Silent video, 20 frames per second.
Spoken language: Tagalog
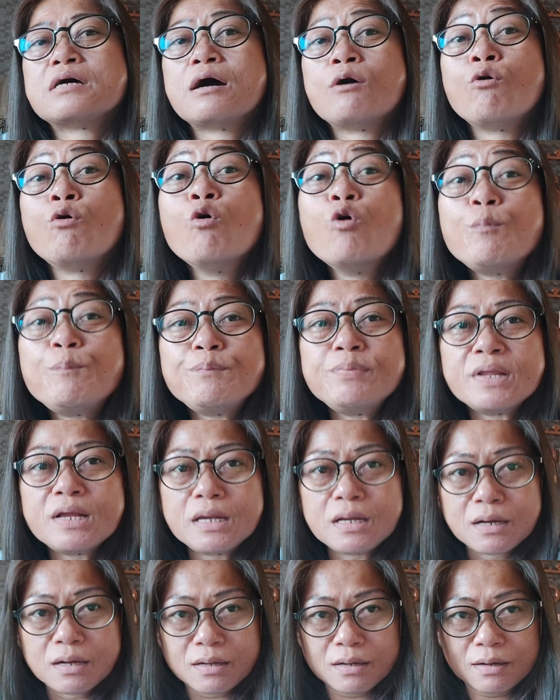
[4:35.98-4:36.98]
hope na
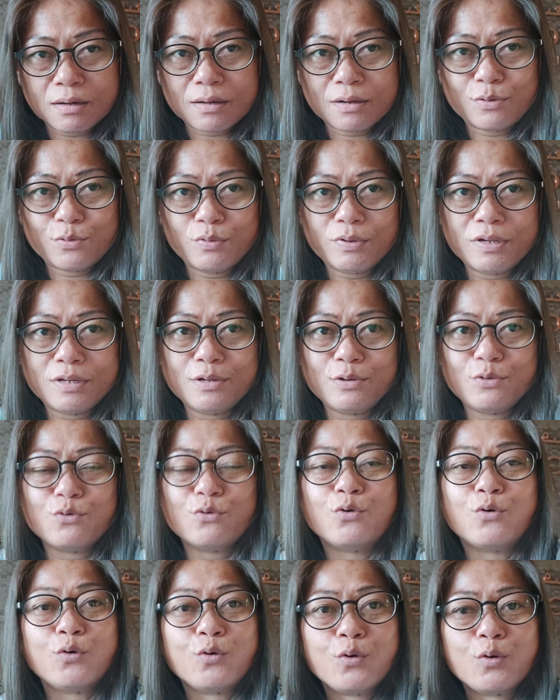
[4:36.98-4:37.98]
lang ang anuhin
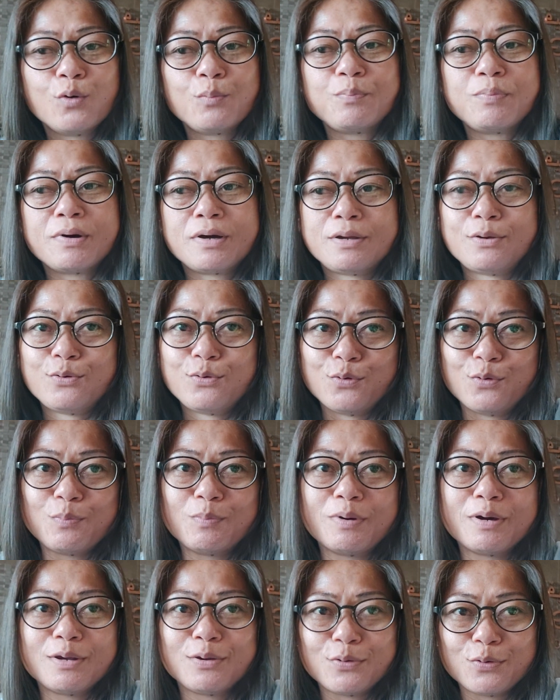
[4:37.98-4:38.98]
ko. Hope and
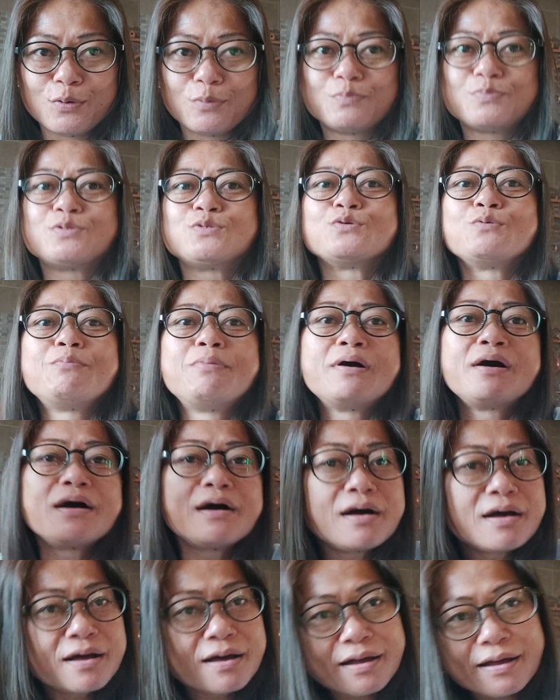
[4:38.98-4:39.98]
hope and hope. So,
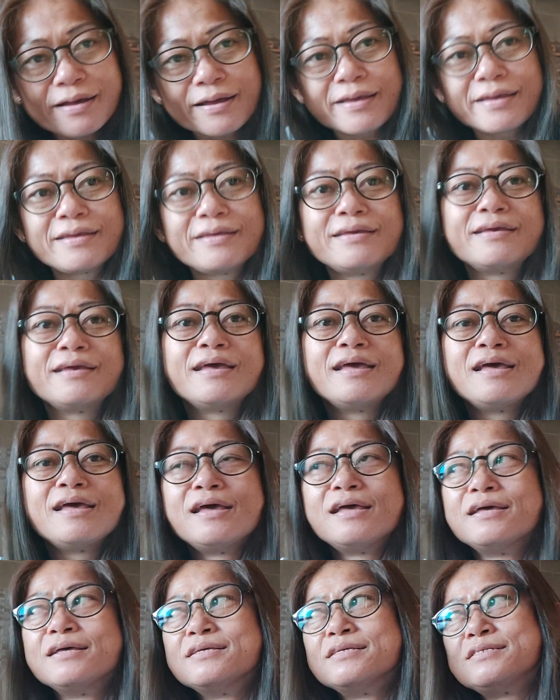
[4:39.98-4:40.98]
bye!
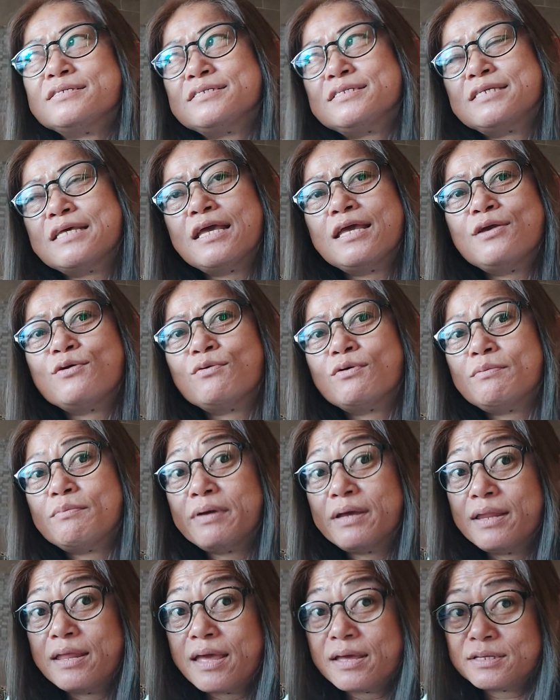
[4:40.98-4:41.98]
See you on
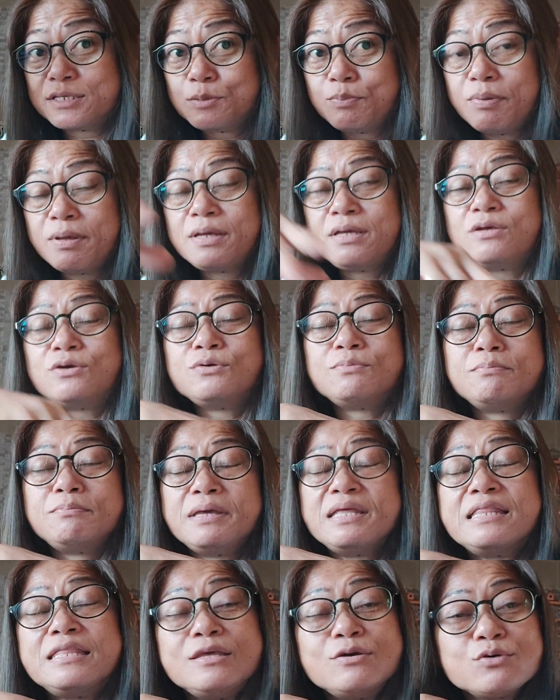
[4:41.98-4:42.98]
my next
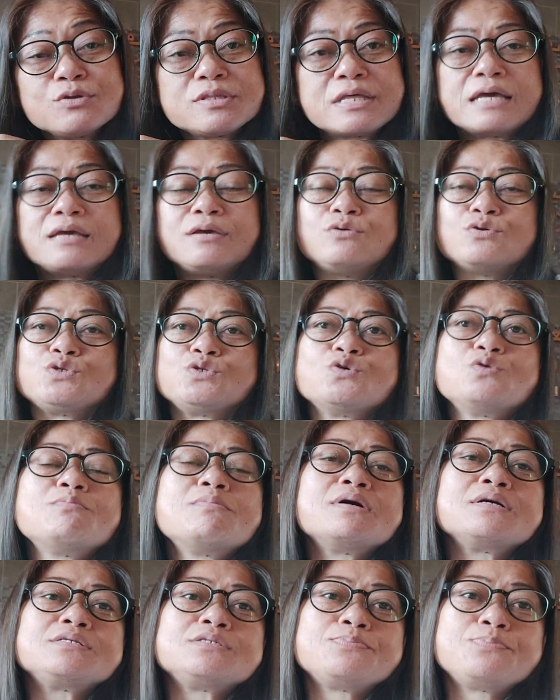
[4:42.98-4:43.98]
video. Thank you so
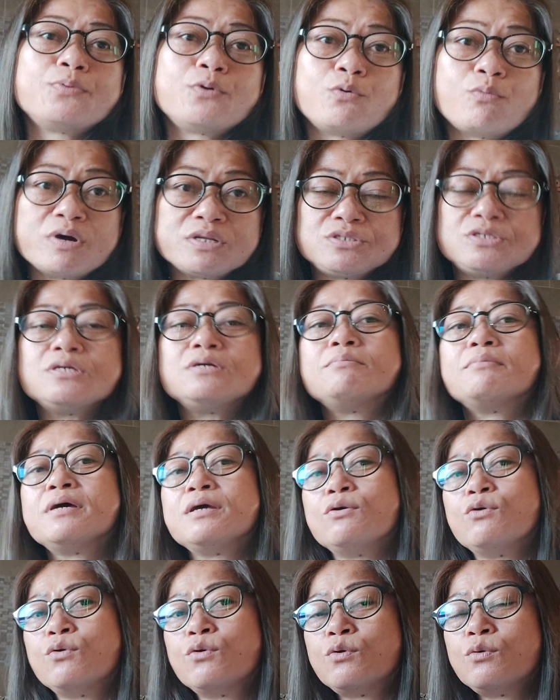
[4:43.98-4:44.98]
much for watching
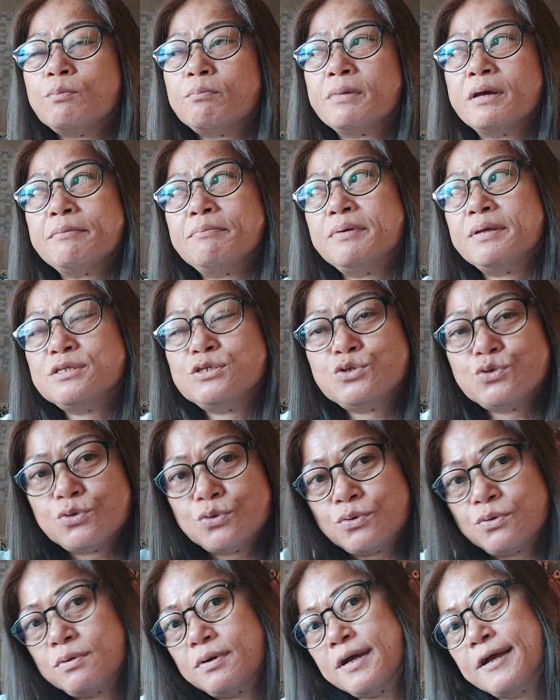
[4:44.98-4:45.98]
my, my
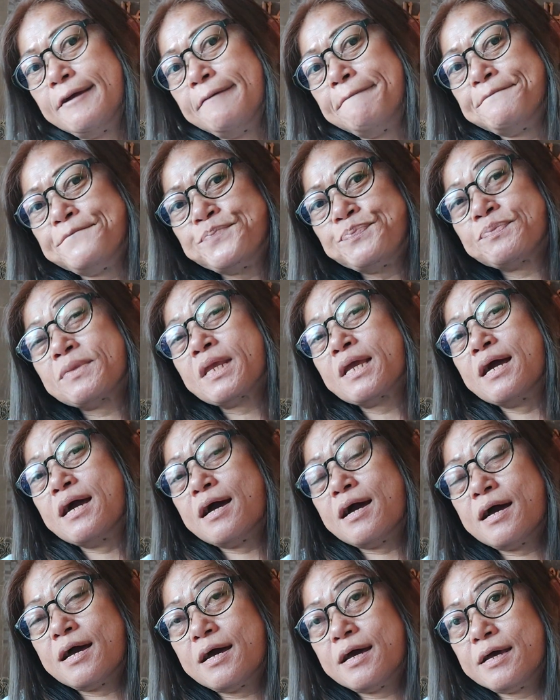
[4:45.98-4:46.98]
video.
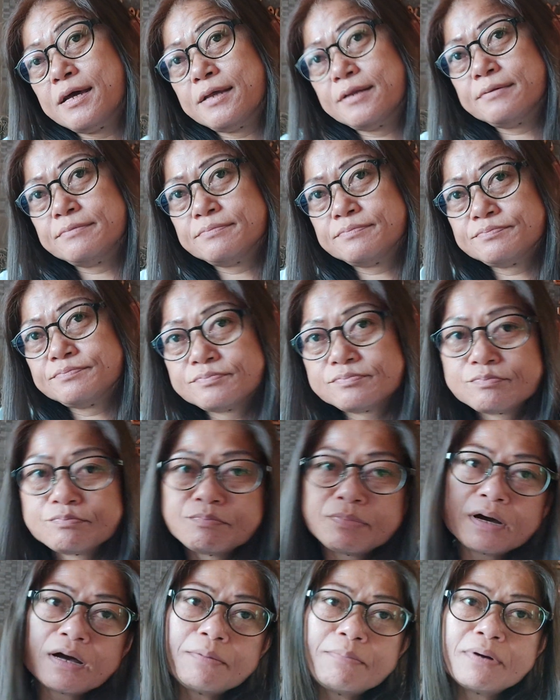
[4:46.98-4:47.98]
And
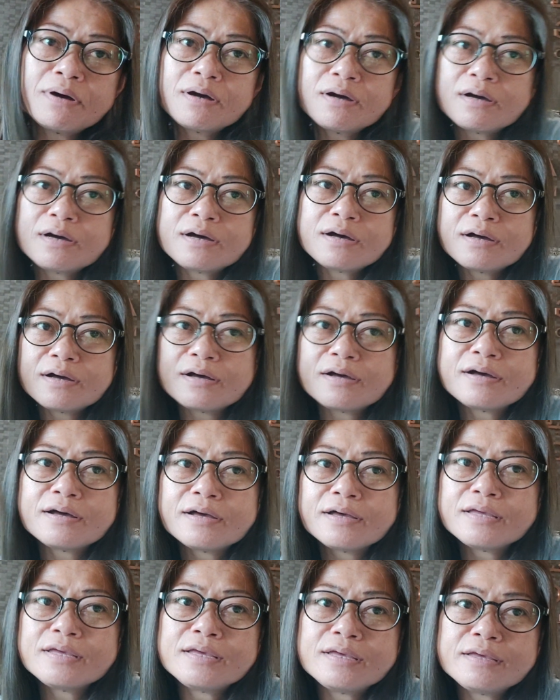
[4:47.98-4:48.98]

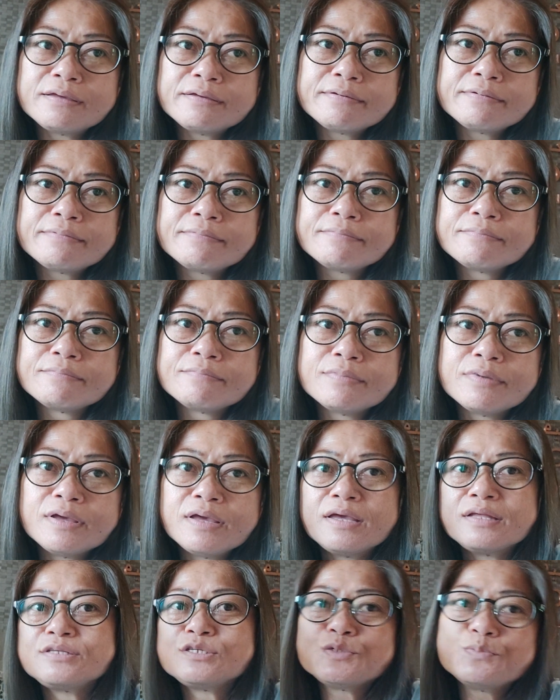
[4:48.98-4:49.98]
bye-bye!
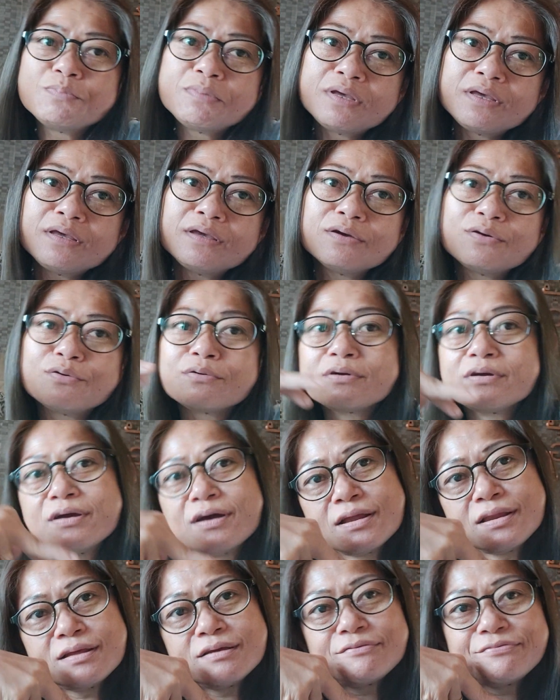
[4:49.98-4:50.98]
It's me,
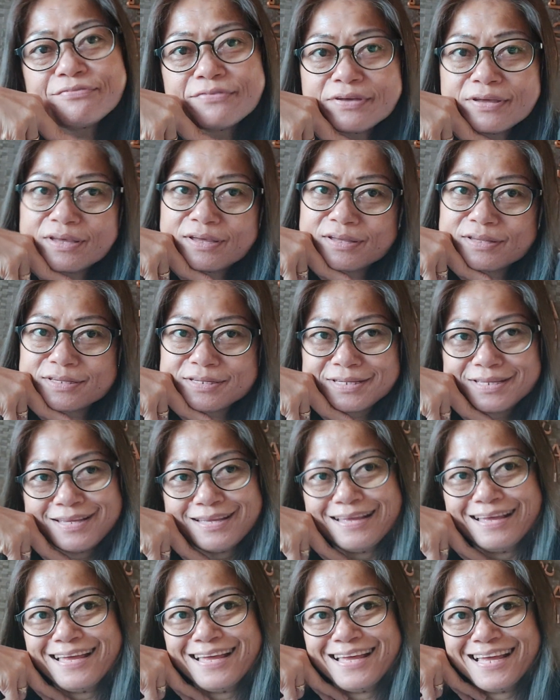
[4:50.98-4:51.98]
Organic Fizz.